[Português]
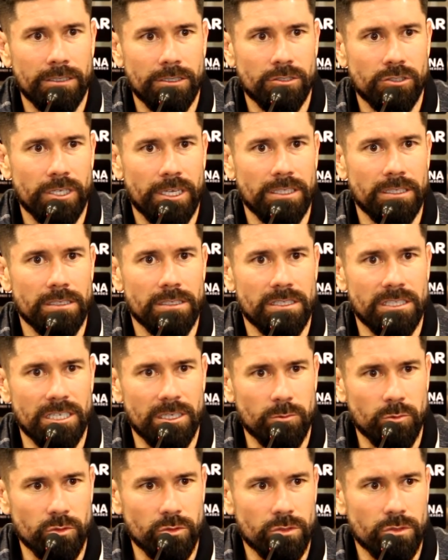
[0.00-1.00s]
Já
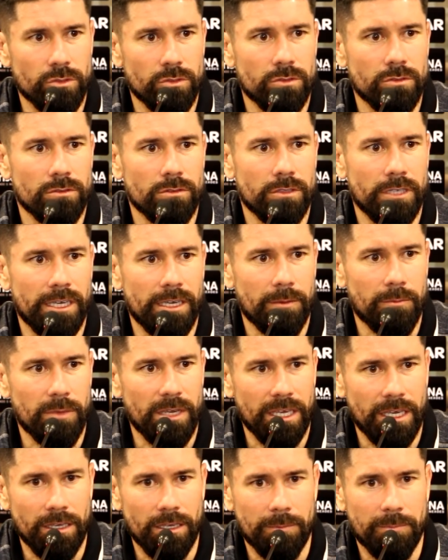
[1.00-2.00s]
iniciamos né,
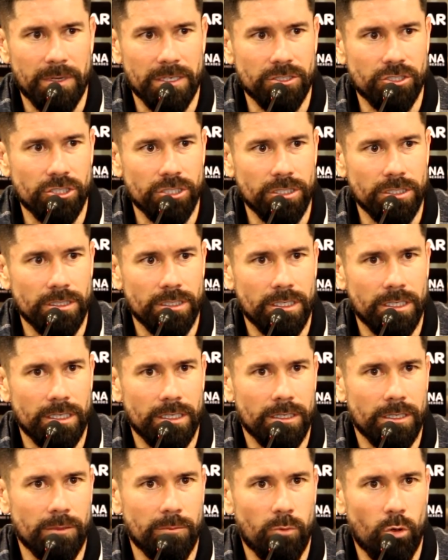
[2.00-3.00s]
bem a
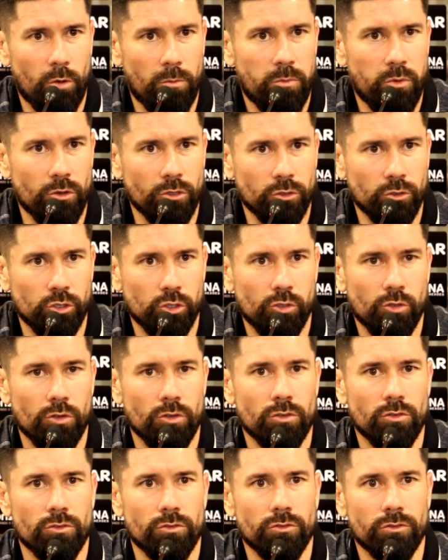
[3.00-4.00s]
partida, propondo o
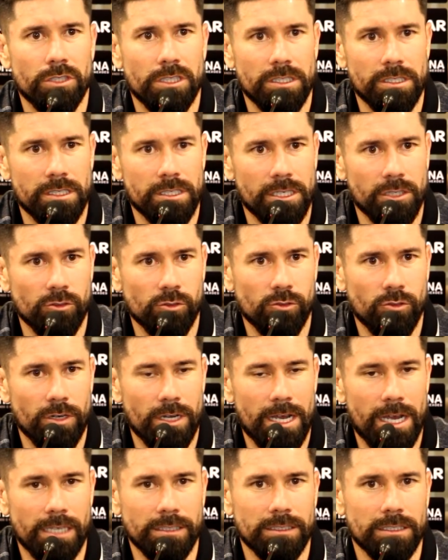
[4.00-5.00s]
jogo, iniciando
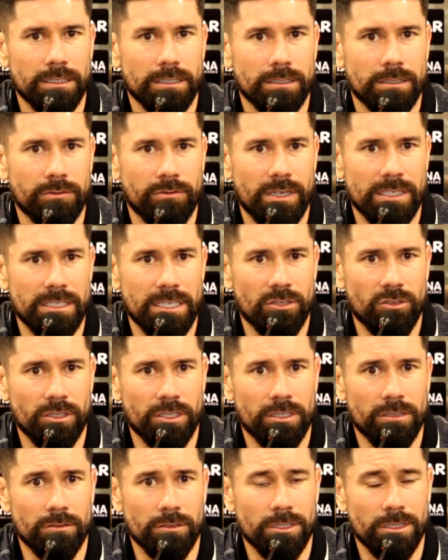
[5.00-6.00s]
jogadas, fazendo
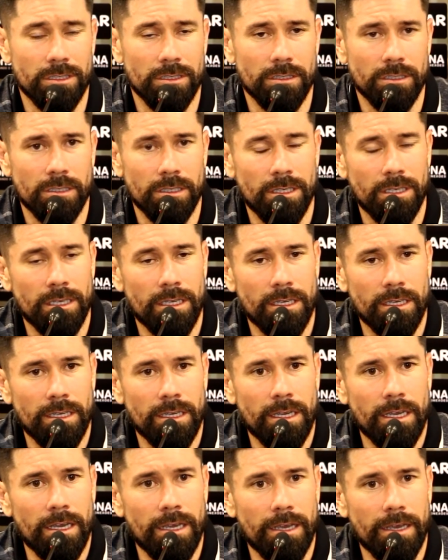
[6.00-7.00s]
aquilo que
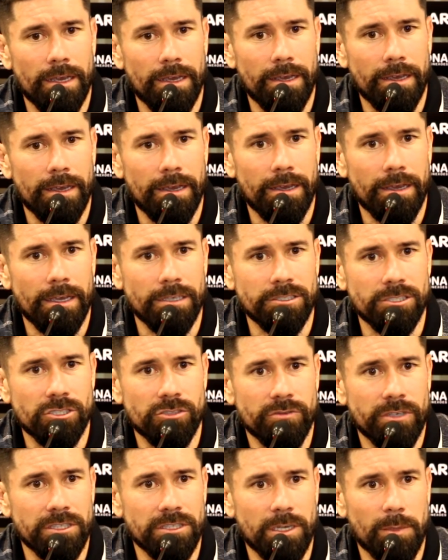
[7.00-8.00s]
é, a
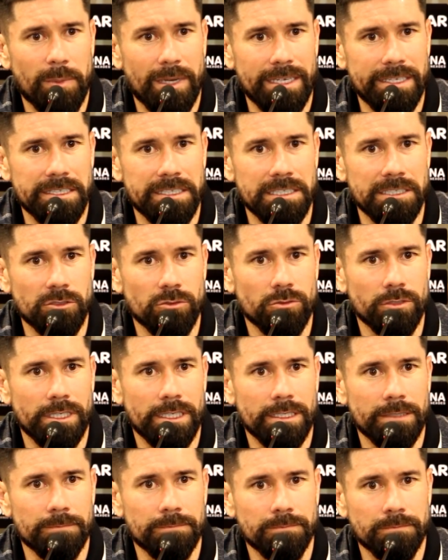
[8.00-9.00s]
gente vem trabalhando,
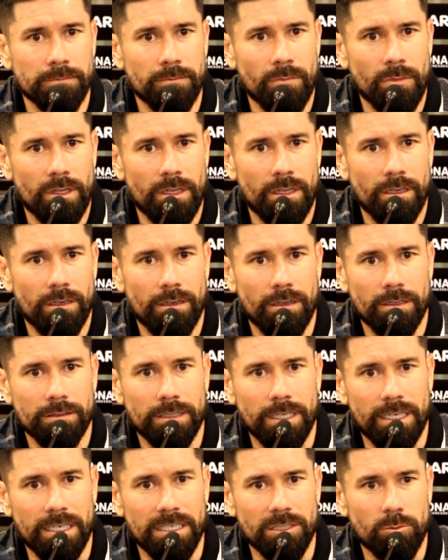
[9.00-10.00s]
né?
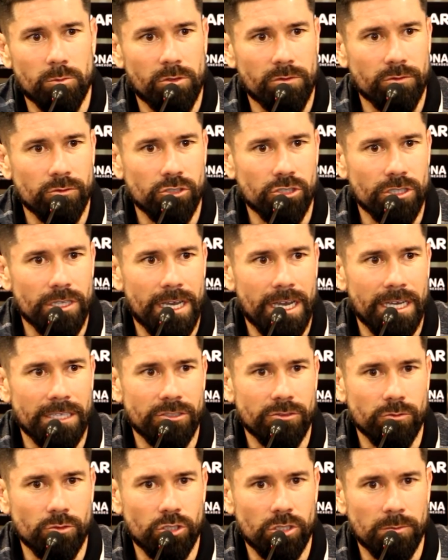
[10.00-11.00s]
atacando
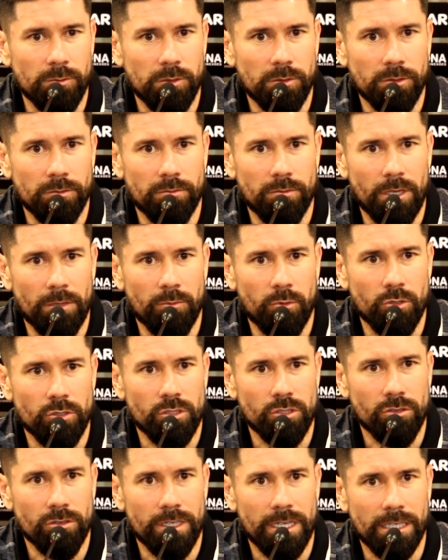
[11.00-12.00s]
profundidade, um time bem
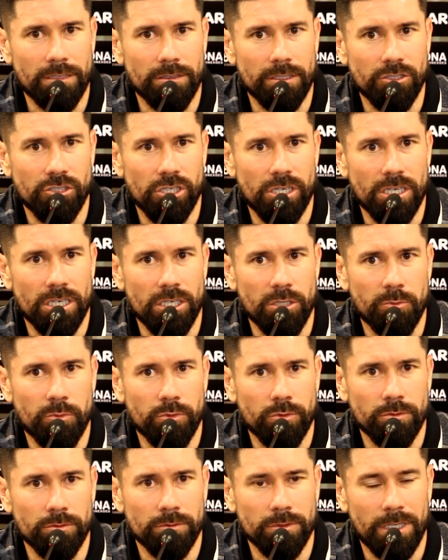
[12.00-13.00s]
posicionado dentro de
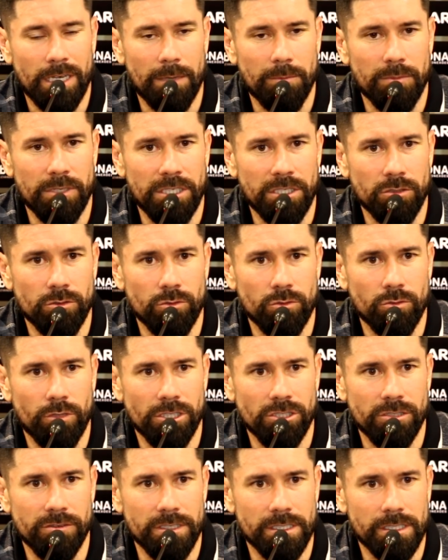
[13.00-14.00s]
campo, abrindo o
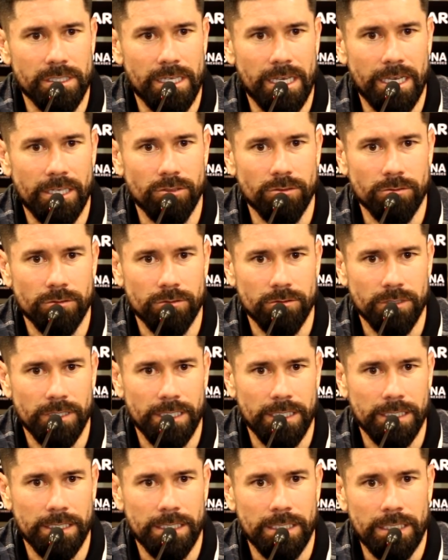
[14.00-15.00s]
adversário,
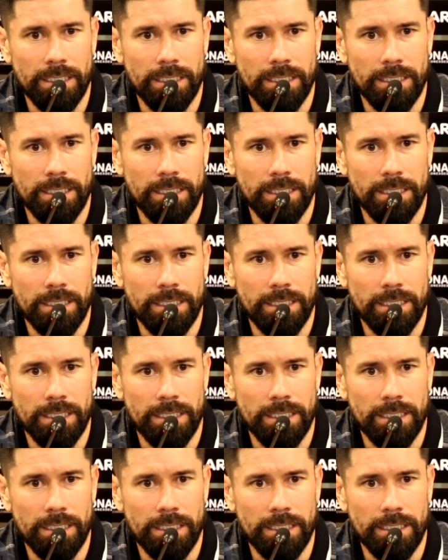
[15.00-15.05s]
né?